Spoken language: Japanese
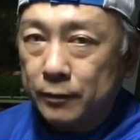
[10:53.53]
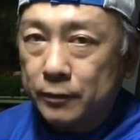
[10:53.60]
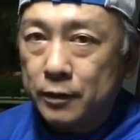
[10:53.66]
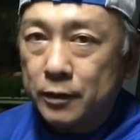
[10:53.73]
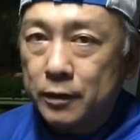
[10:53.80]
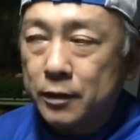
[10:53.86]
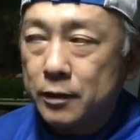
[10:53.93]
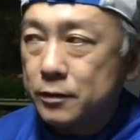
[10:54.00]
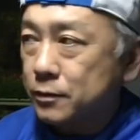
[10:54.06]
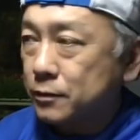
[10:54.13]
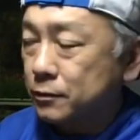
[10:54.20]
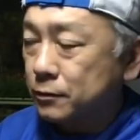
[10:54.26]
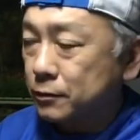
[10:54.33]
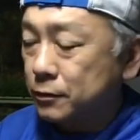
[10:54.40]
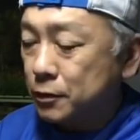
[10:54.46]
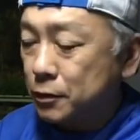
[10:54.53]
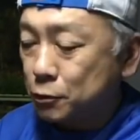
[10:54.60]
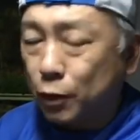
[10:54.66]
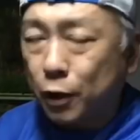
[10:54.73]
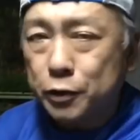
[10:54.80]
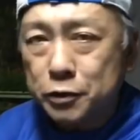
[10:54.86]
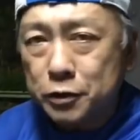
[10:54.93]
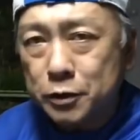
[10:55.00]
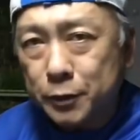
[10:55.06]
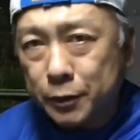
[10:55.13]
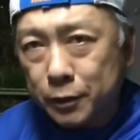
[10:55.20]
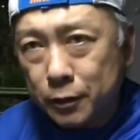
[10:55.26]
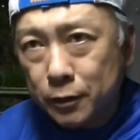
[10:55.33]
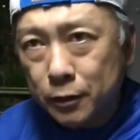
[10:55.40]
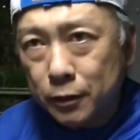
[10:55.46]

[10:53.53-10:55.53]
2月28日まで